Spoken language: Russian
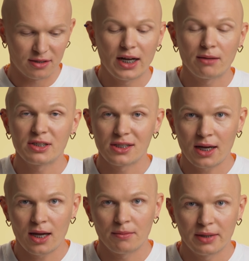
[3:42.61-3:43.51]
И как мы
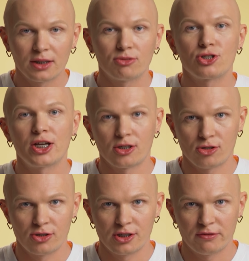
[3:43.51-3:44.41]
знаем, это уже
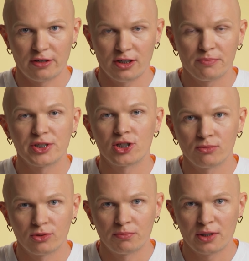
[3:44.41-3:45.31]
эксклюзивная вещь.
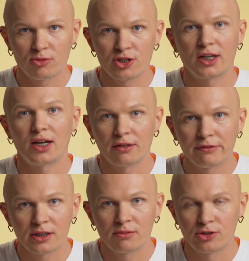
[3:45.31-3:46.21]
Почему? Потому что Kanye
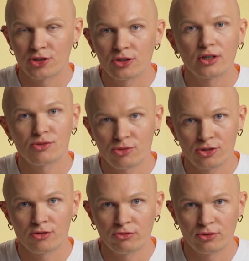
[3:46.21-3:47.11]
West больше не
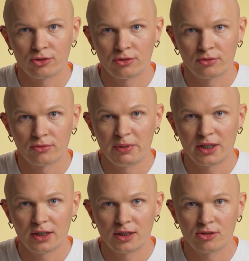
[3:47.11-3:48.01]
существует.
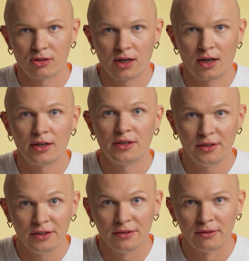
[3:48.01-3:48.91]
Теперь есть только
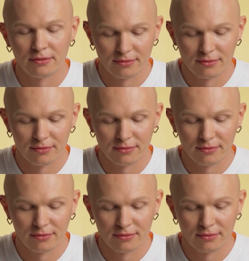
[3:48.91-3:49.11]
и.